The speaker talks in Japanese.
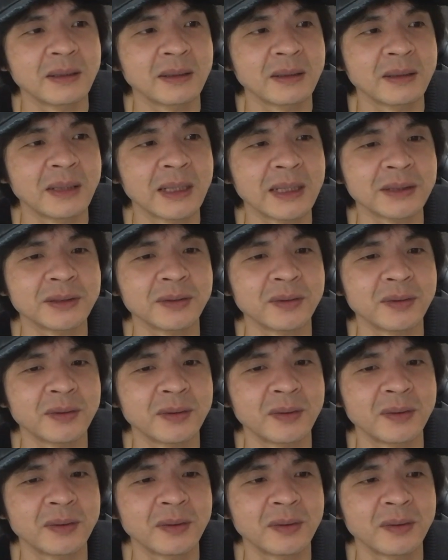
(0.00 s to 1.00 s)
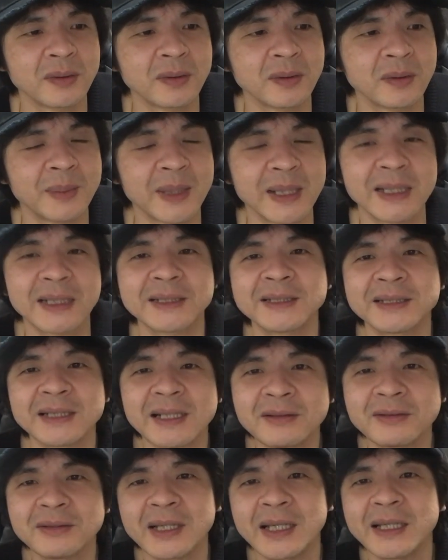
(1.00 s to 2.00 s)
だからそのばらし
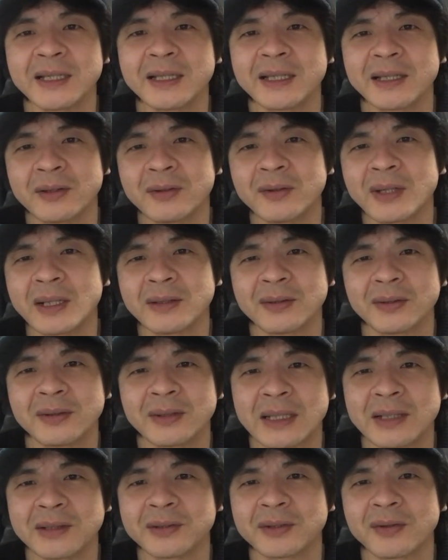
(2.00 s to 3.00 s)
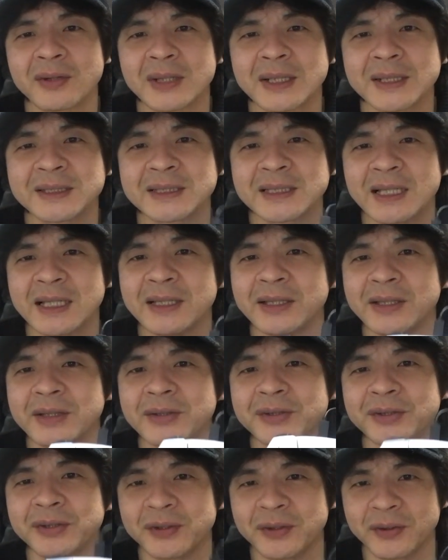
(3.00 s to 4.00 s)
たくないけどあのなんとかしたいって
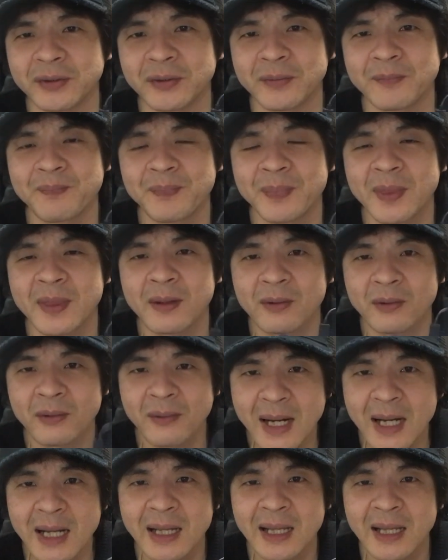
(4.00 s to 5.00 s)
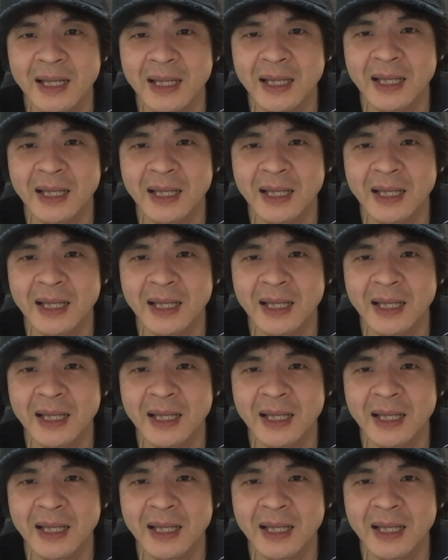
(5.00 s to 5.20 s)
いう人は